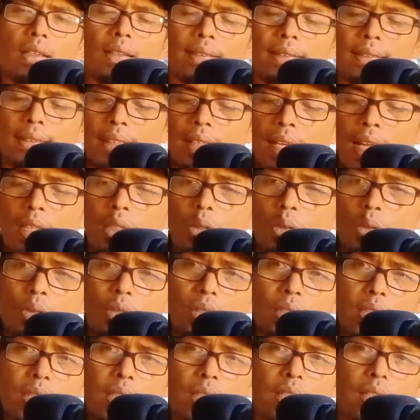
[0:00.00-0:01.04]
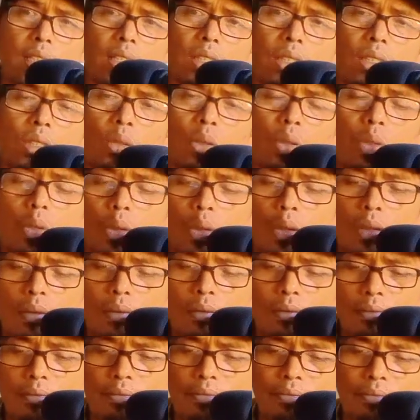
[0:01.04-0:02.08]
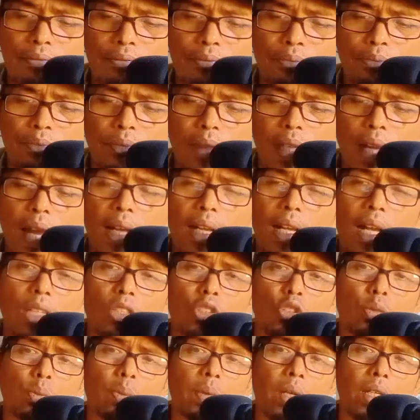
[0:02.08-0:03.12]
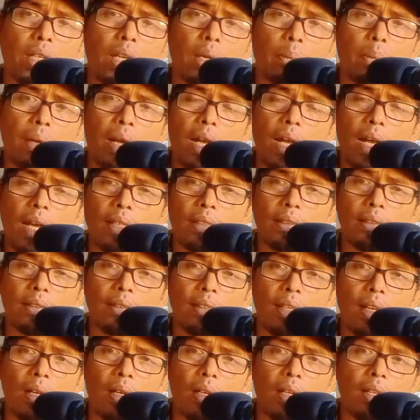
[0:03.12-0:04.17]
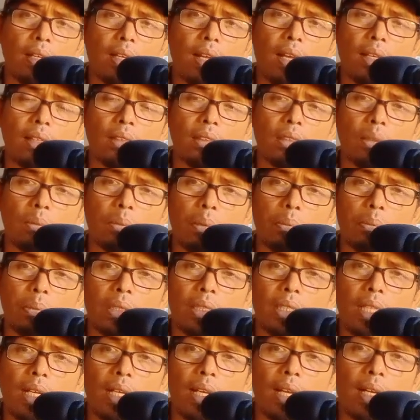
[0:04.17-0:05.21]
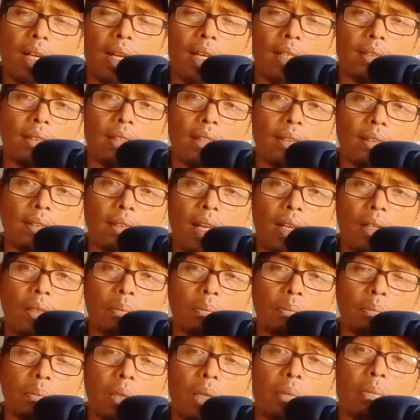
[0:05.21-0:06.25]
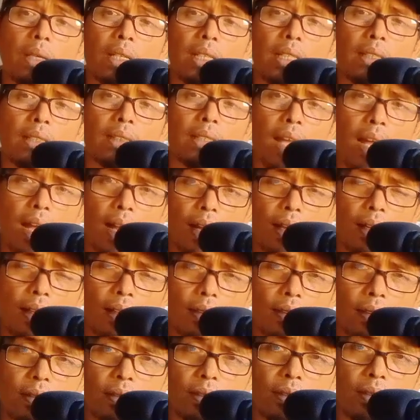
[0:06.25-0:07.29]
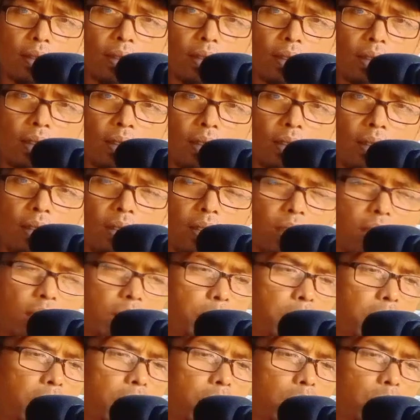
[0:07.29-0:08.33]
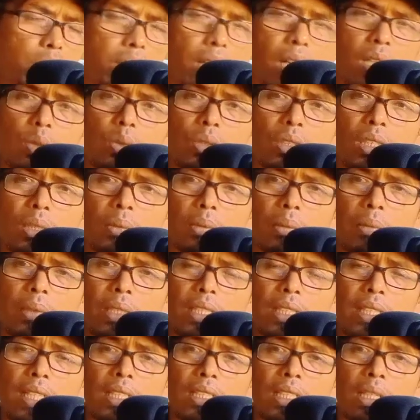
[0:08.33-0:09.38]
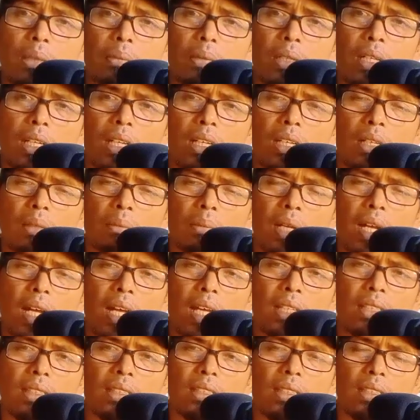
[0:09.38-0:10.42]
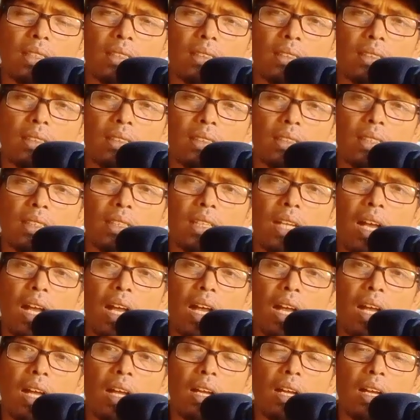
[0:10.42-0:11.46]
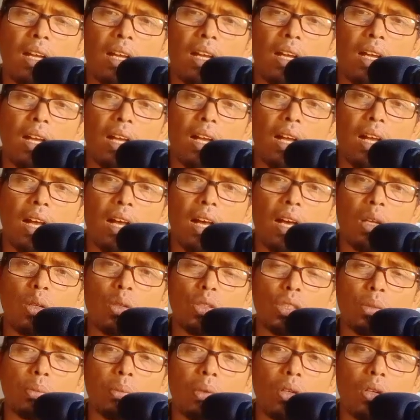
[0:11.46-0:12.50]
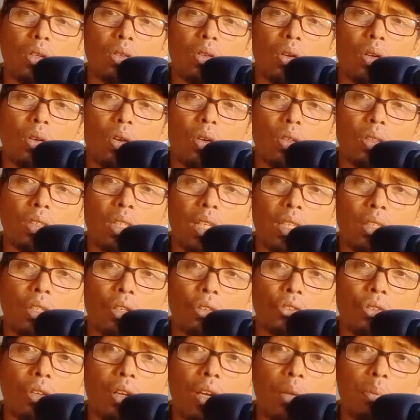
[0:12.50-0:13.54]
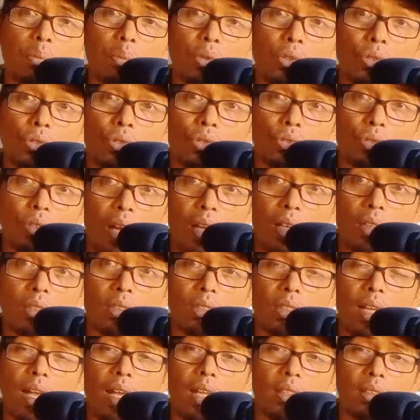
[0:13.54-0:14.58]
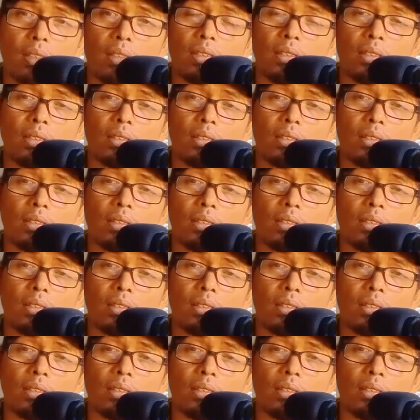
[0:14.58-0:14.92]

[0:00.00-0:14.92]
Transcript: 100 triliun agar supaya Bahar tidak lagi membicarakan tentang pemerintah. Jadi begitu takutnya pemerintah sama Bahar ini, sehingga harus merogoh kocek yang sangat besar sekali.